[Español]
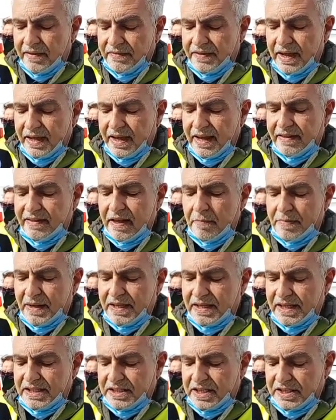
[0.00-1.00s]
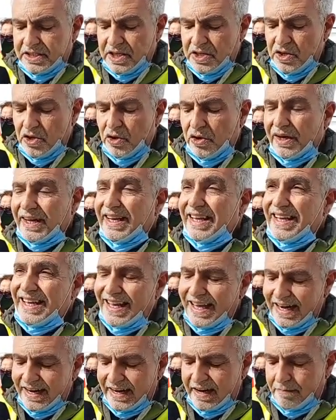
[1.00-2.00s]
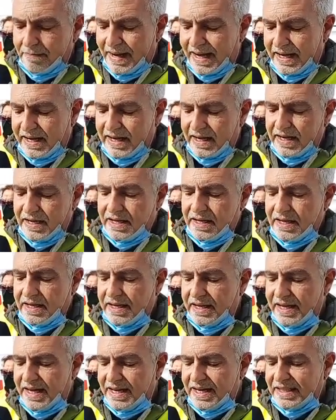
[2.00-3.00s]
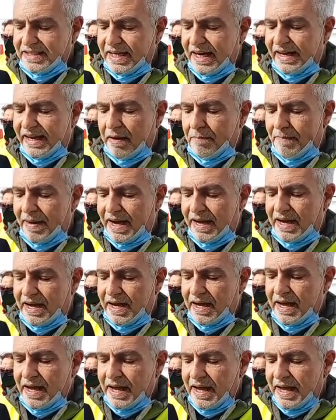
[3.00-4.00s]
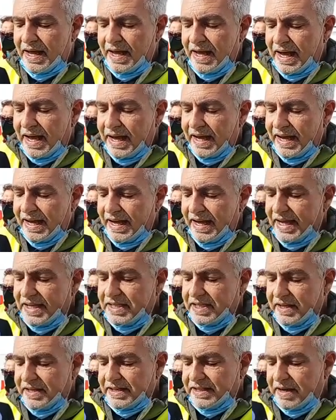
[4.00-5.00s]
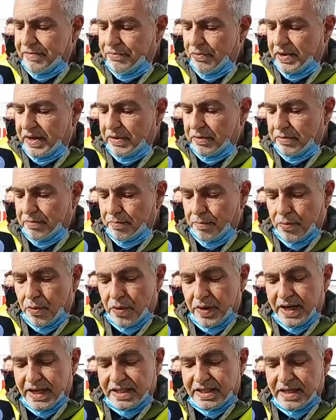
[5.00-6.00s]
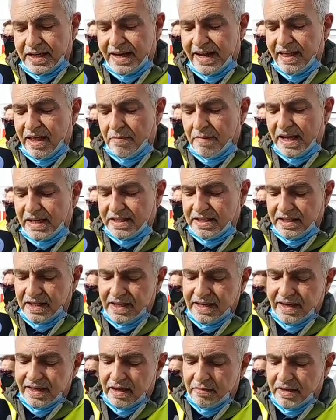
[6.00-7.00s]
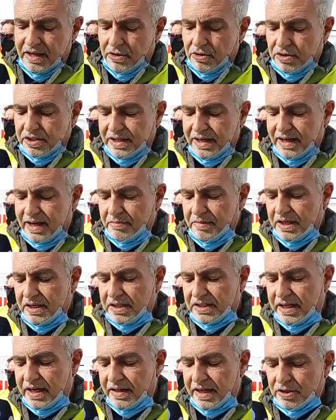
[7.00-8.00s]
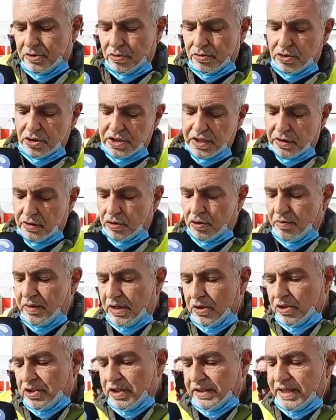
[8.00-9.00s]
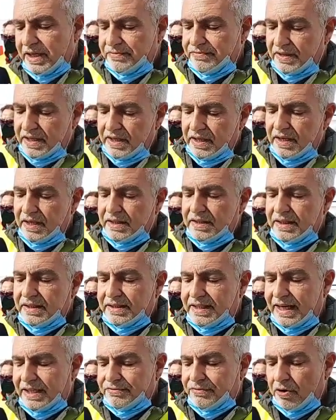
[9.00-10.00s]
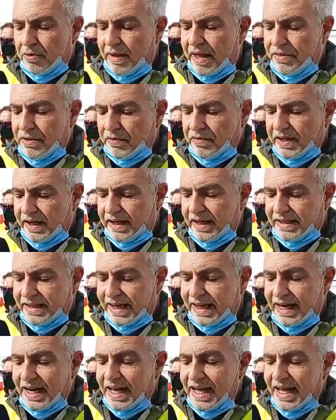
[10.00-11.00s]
¿De quién depende este señor? ¿Quién le paga? ¿Quién es el que paga ese desafuero? Pues nada más y nada menos que la ministra de Asuntos Económicos y, Transformación Digital,